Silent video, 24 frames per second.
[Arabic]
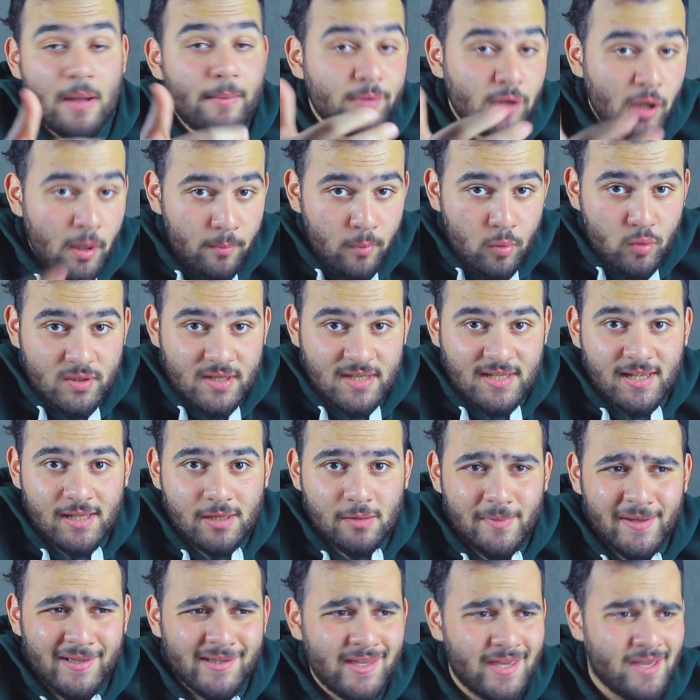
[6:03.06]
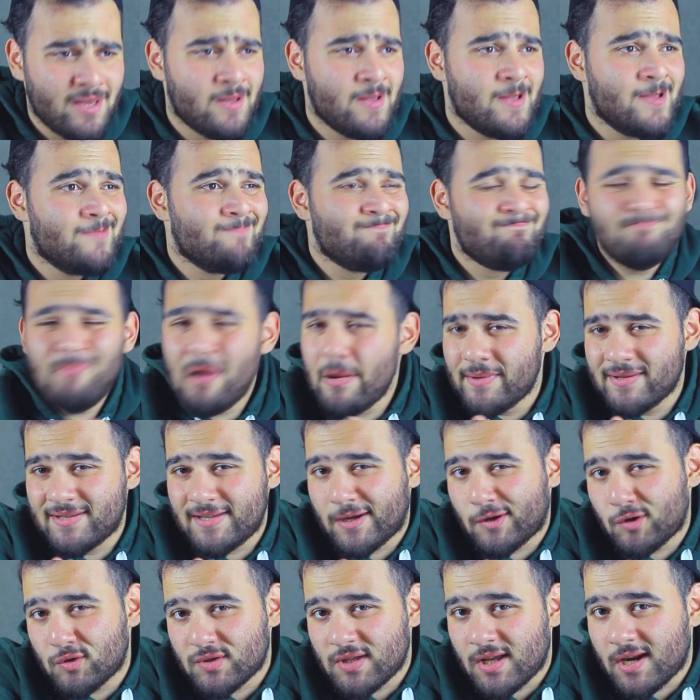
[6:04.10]
ما بتحبوا مسلسلات الباديه ما
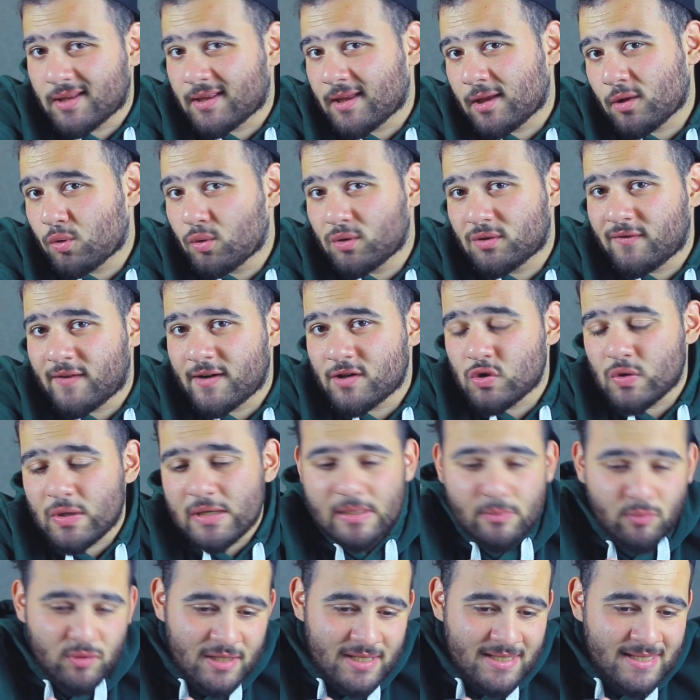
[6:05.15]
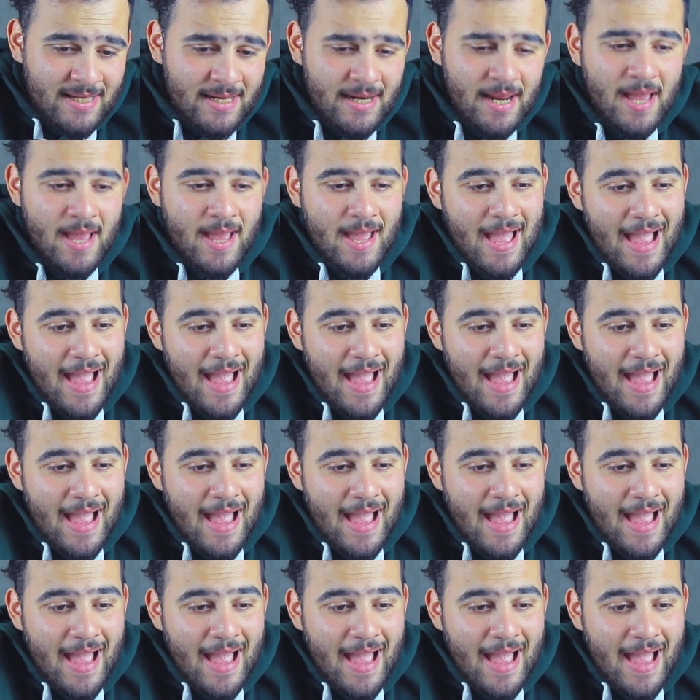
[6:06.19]
بنصحكم صراحه انكم تفرجوا هذا المسلسل